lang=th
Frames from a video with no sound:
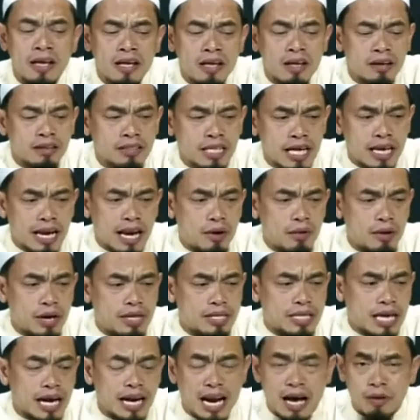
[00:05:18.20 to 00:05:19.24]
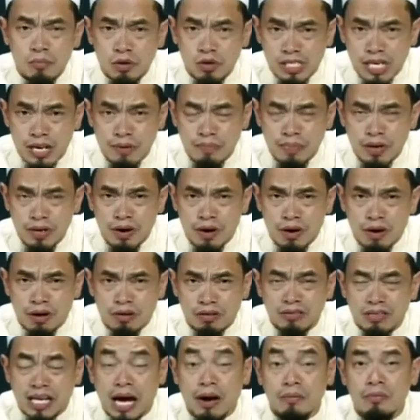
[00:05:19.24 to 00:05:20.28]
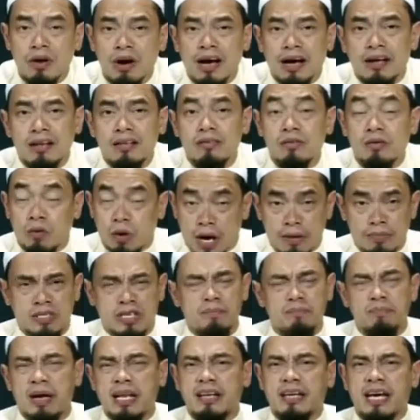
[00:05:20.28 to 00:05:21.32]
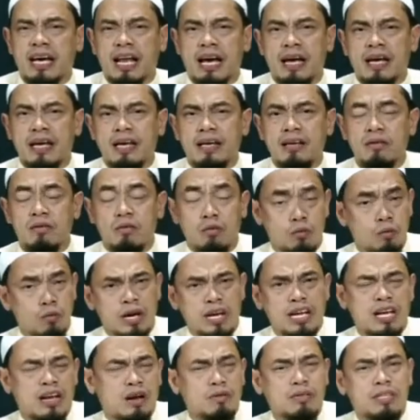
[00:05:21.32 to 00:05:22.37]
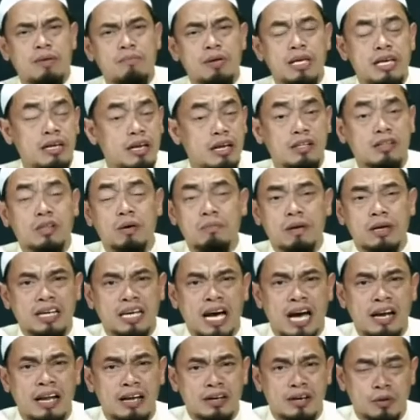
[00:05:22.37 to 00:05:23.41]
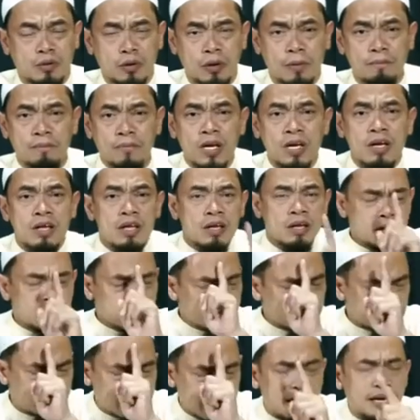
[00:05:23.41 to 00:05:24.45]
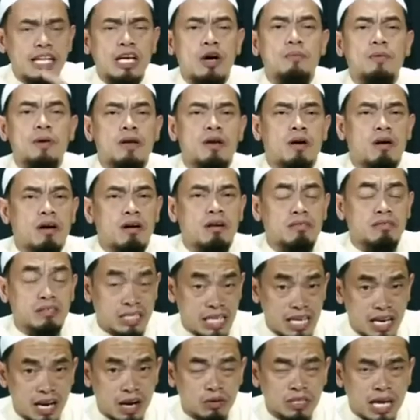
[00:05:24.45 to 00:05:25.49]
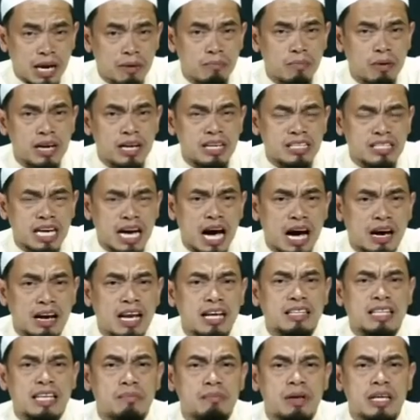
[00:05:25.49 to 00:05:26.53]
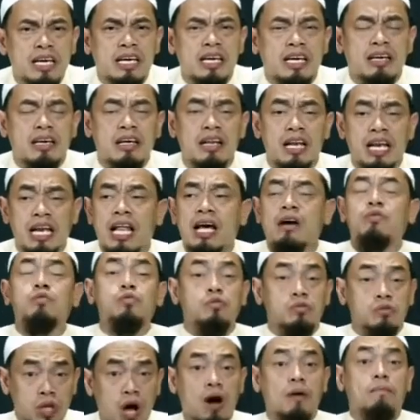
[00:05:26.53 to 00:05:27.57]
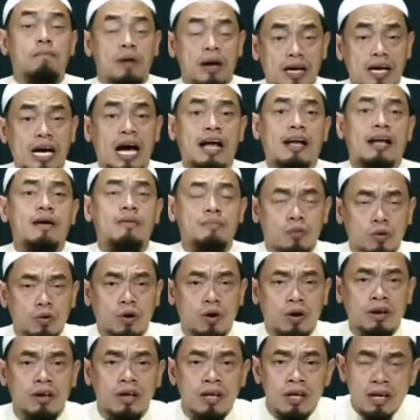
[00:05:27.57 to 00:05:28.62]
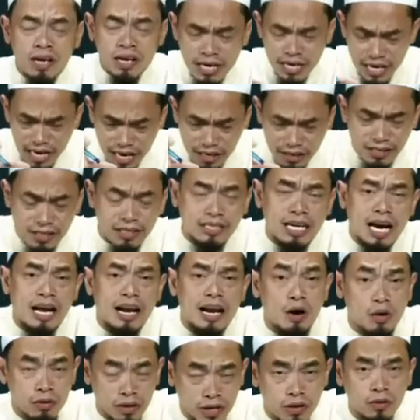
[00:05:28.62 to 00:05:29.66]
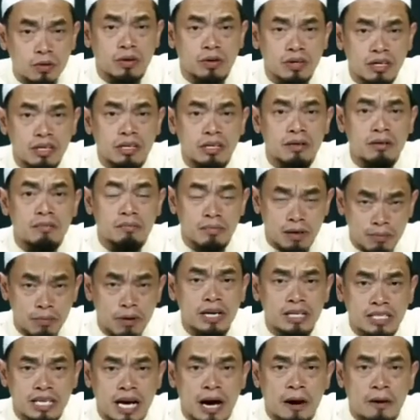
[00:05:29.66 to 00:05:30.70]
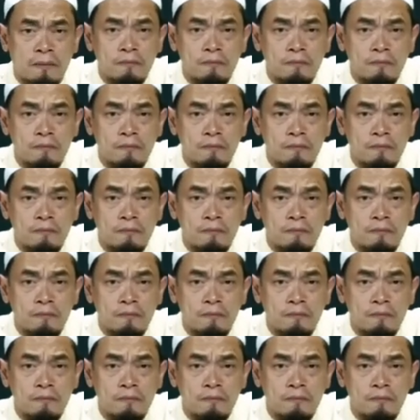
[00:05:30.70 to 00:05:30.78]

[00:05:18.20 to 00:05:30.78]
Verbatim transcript: แต่เราในฐานะมุสลิมพี่น้องถามว่าความจำเป็นแค่ไหนวันนี้เราทำดีและต้องประกาศให้กับคนอย่างเดียวพี่น้องที่เราทำบริจาคและทำดีแล้วต้องประกาศให้ผู้คนนั่นคือการเอาเงินคนอื่นมาบริจาค